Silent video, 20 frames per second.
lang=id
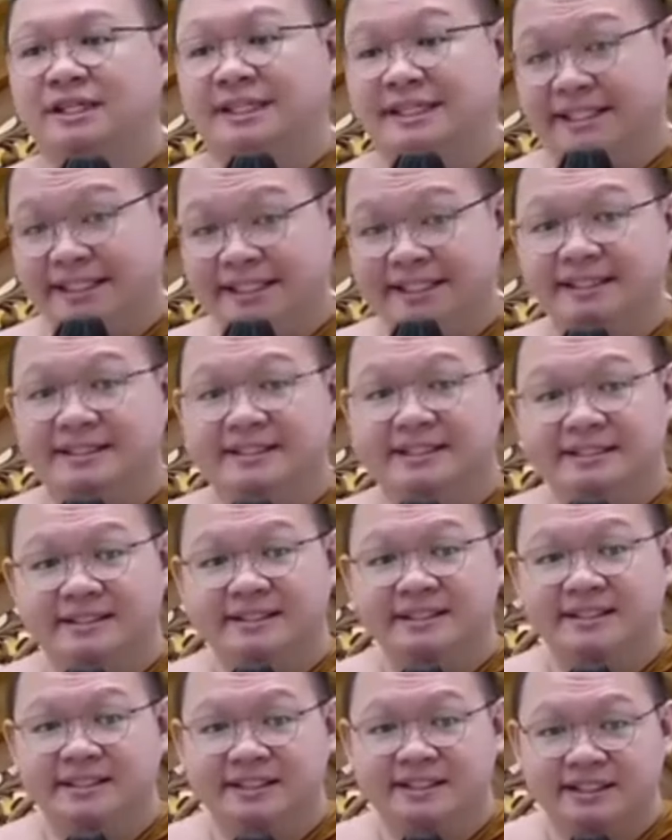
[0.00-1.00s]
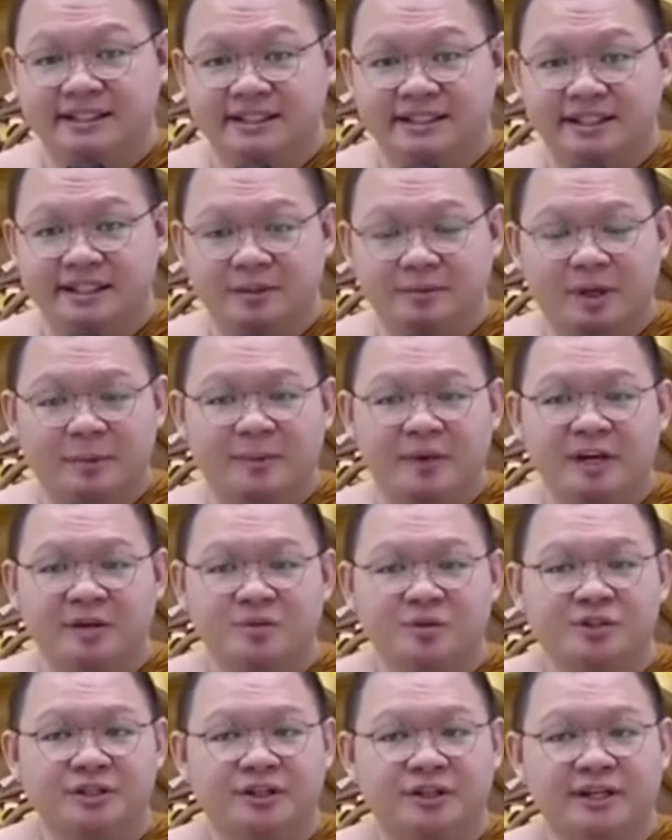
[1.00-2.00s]
Diri sendiri. Bapak
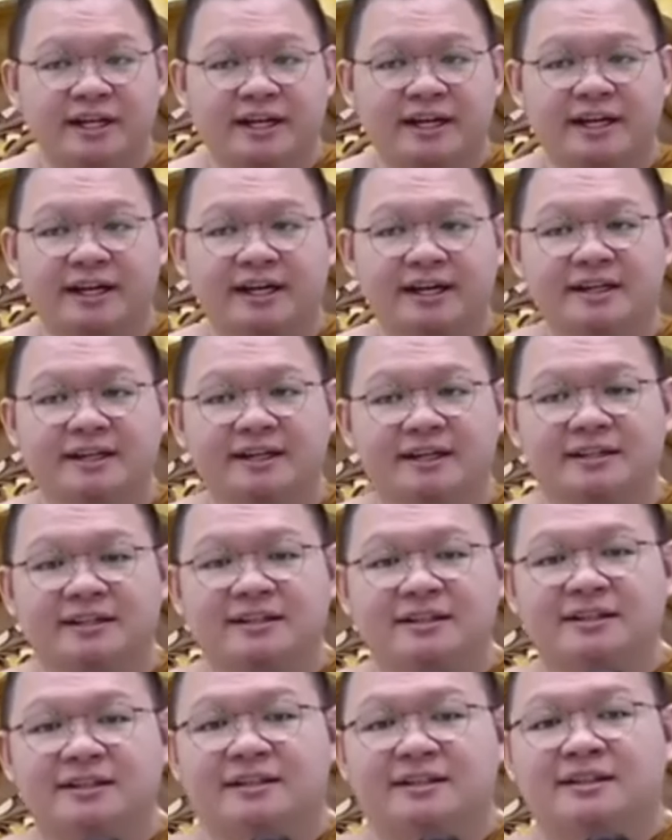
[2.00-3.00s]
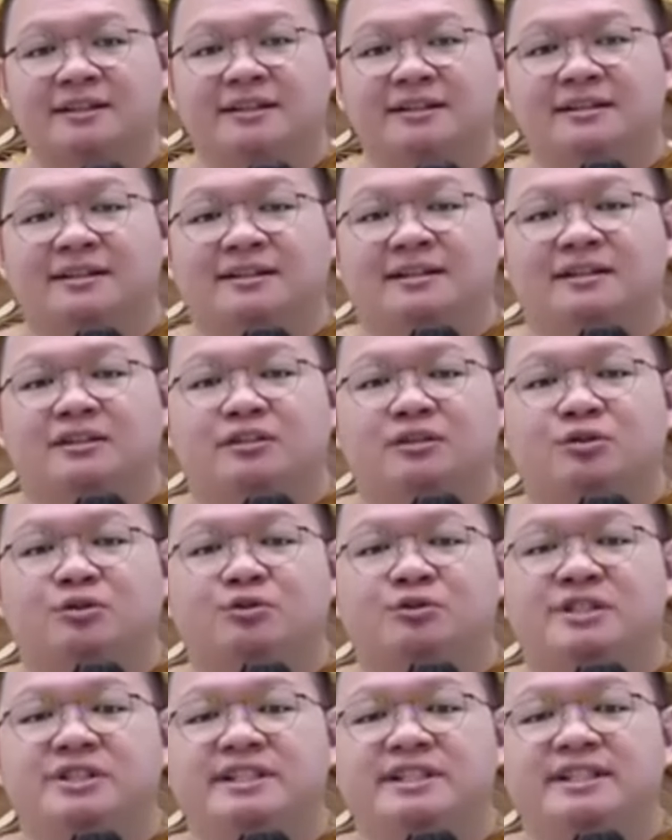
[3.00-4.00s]
Ibu Saudara,
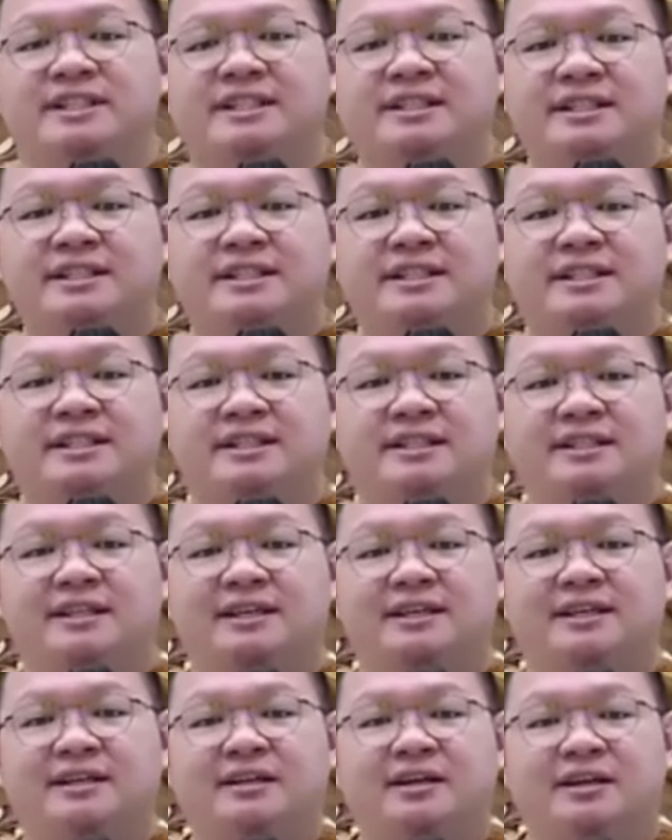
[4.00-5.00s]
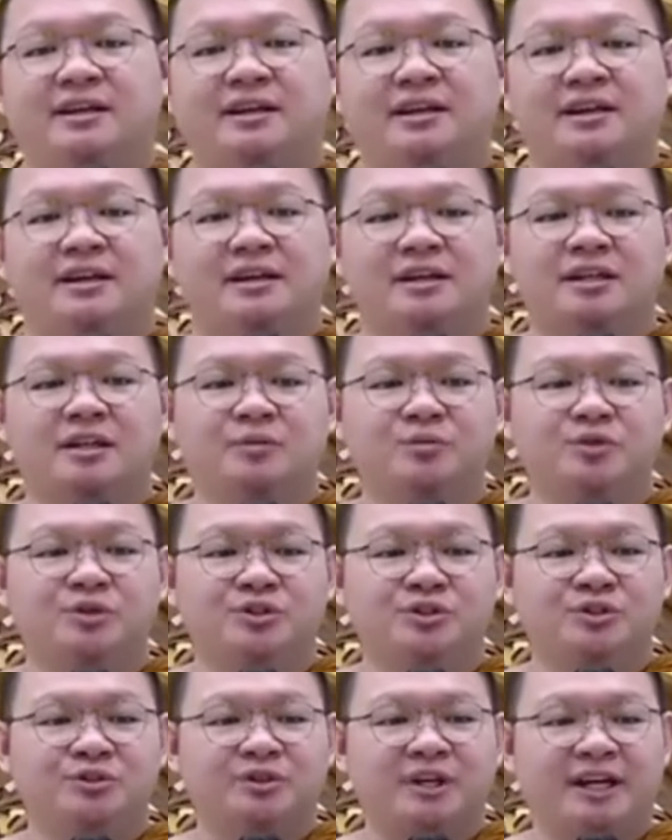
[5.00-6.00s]
kunci
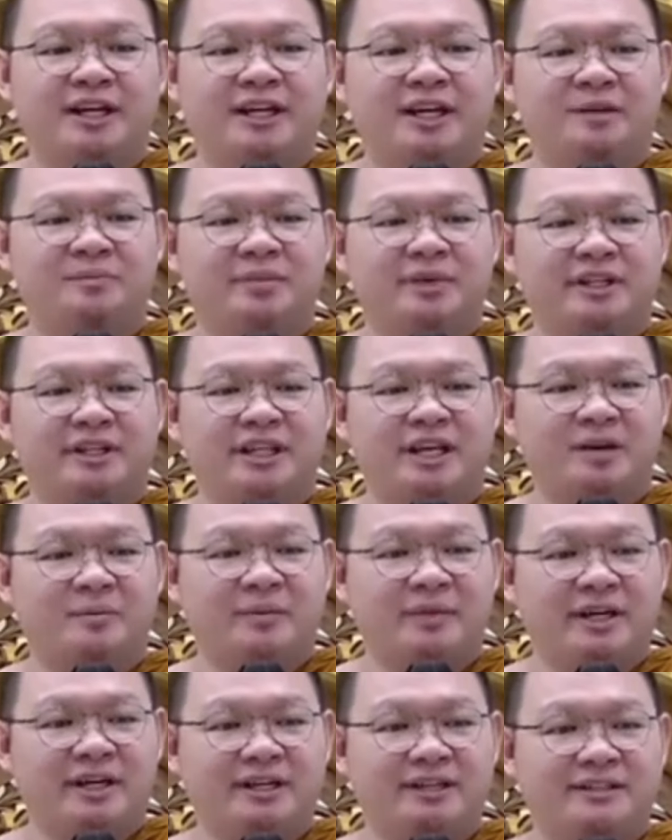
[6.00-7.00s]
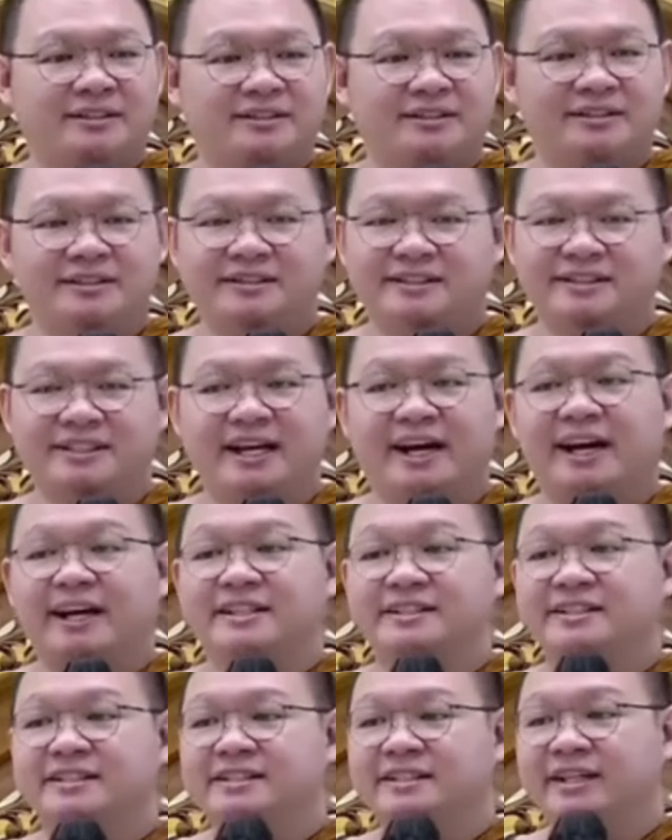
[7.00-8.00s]
kemujuran yang pertama
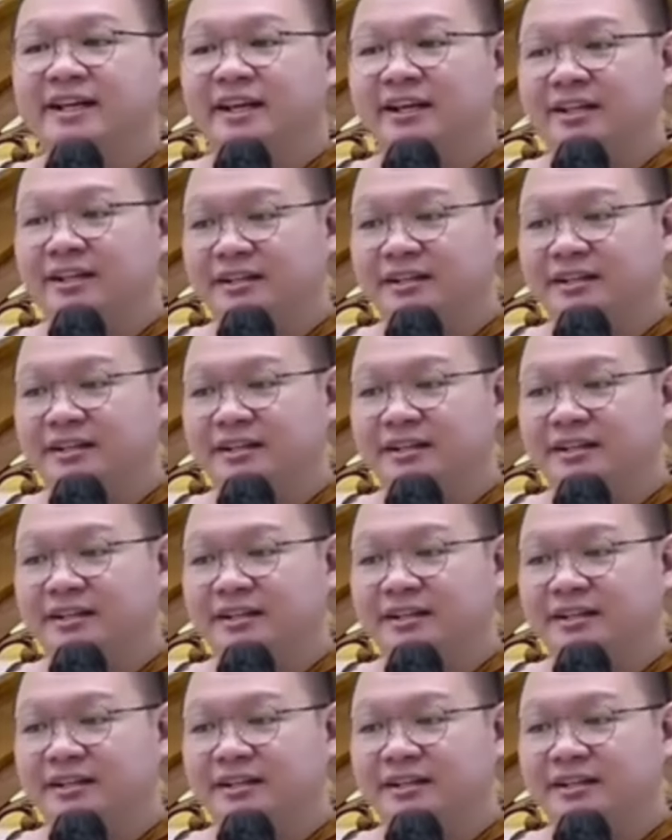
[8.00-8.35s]
jangan sial.